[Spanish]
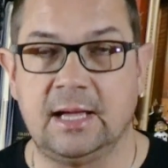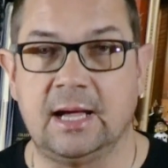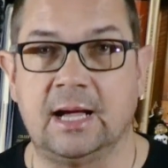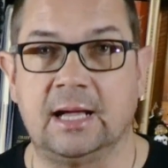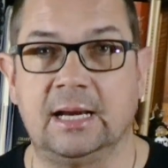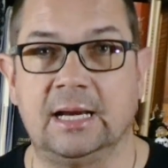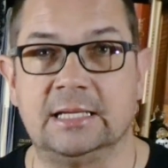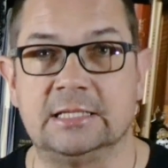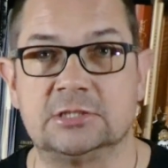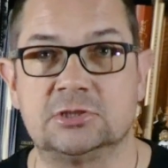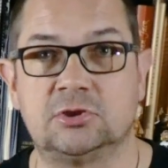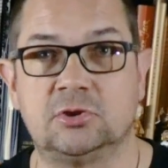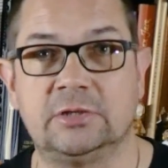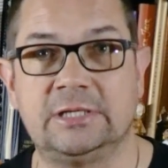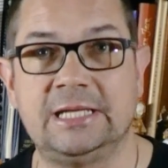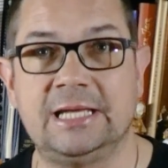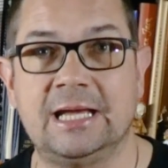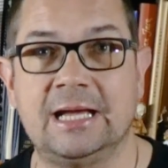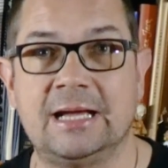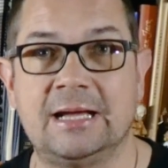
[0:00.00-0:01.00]
a la
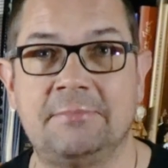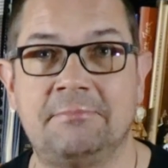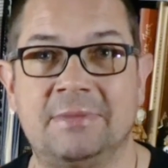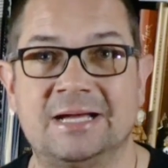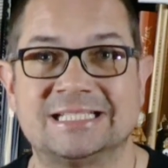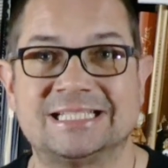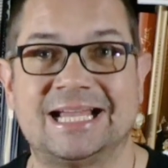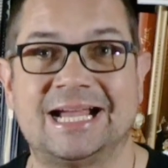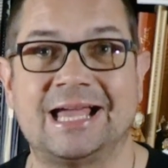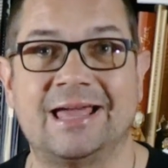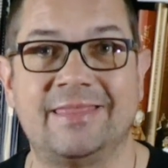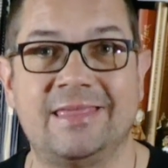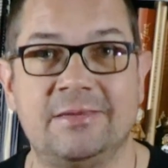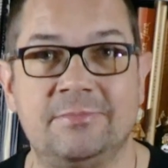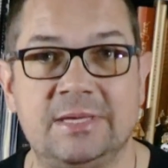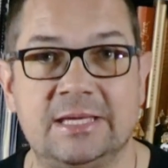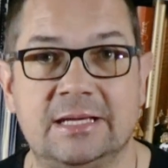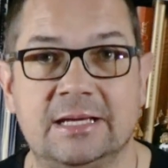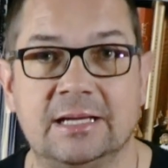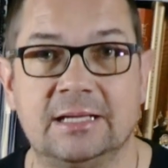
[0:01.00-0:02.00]
historia más
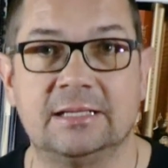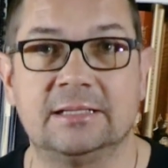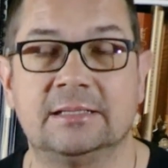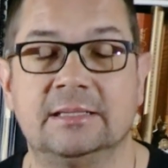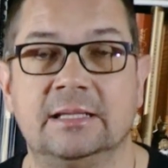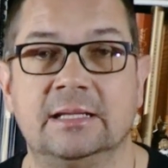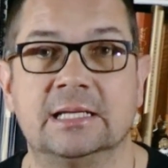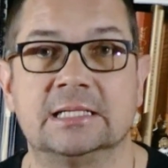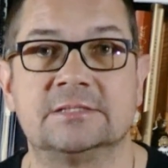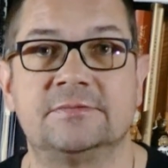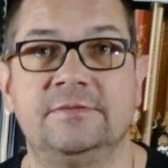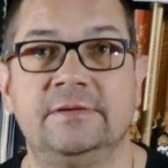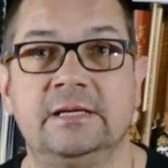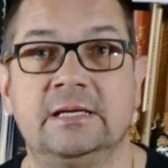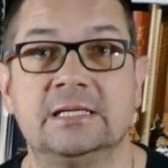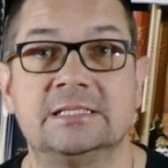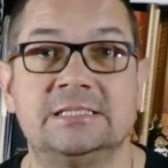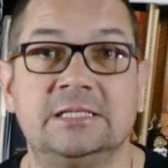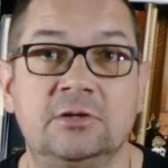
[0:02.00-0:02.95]
académica de la Esfinge,